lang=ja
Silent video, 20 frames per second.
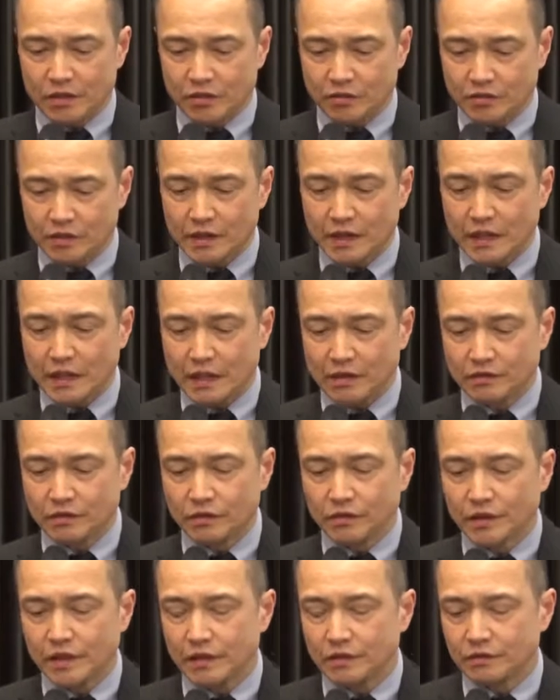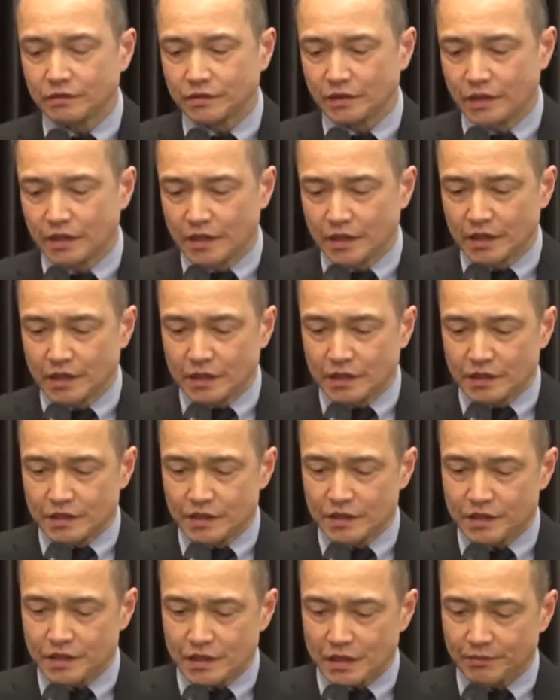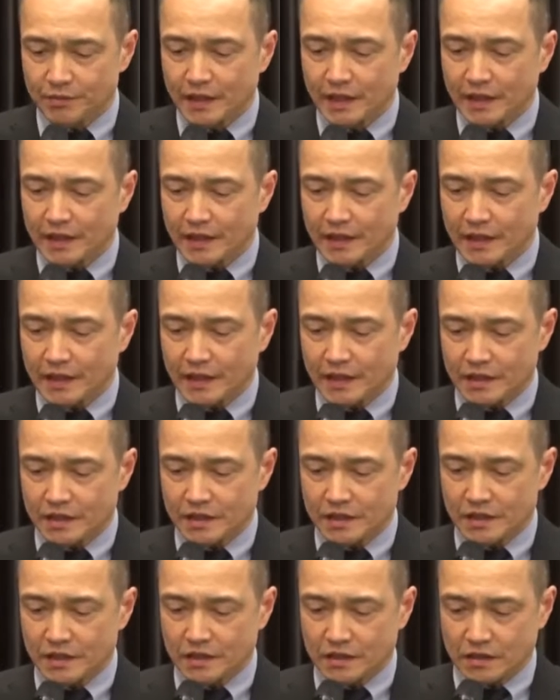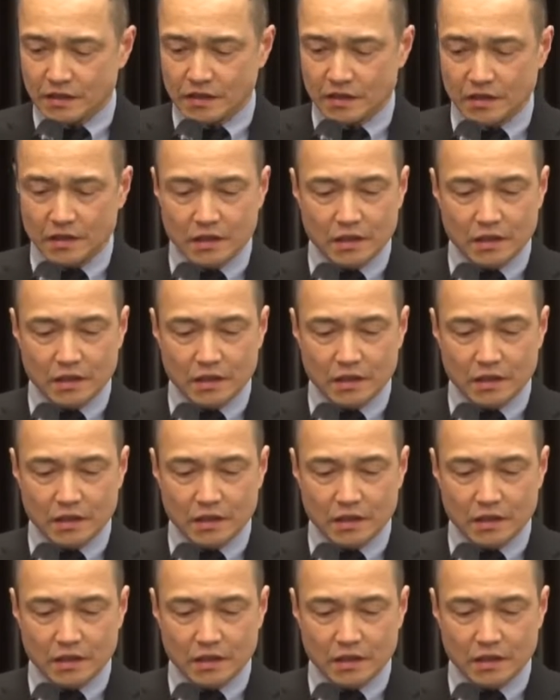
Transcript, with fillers: 京都大学における人社未来系発信